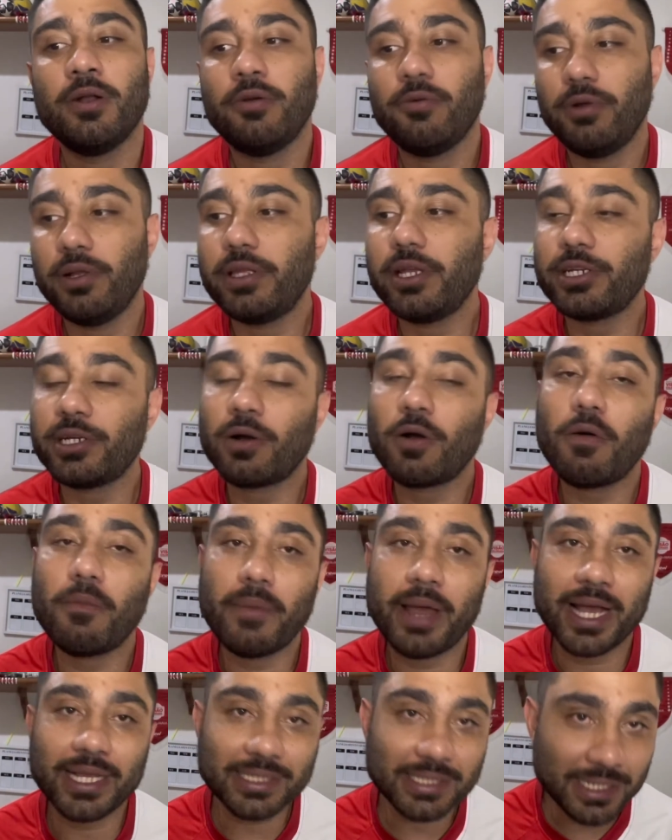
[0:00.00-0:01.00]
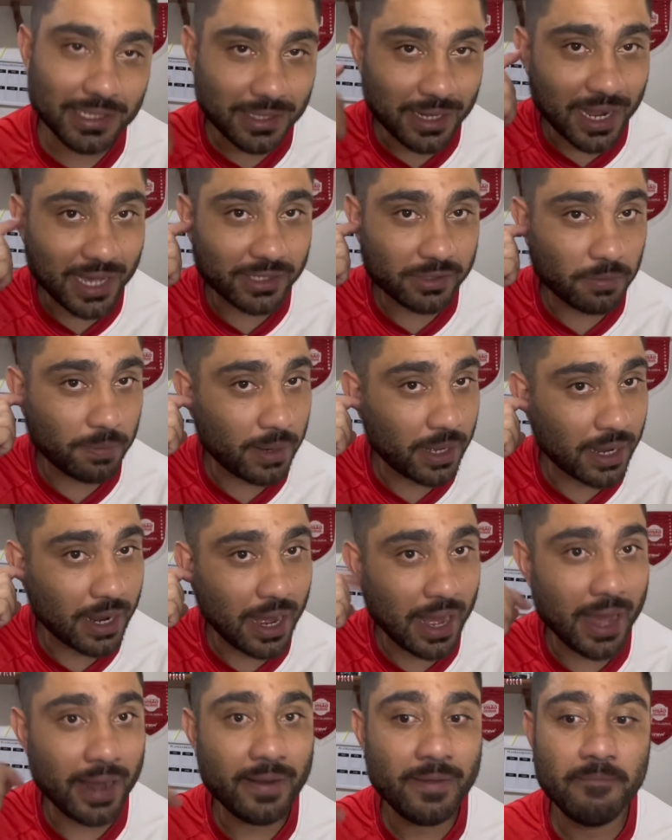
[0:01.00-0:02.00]
O Inter já começa atrás do
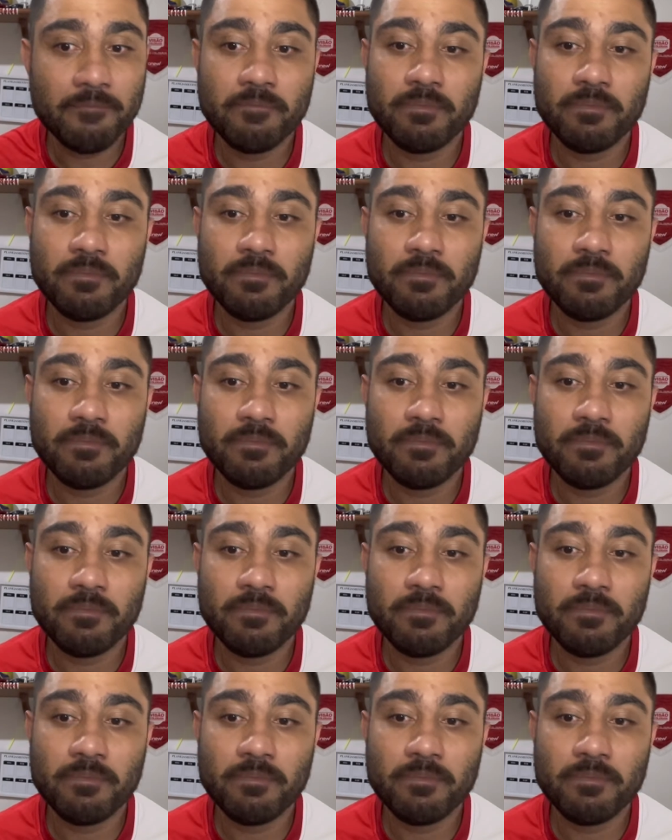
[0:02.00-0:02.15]
placar.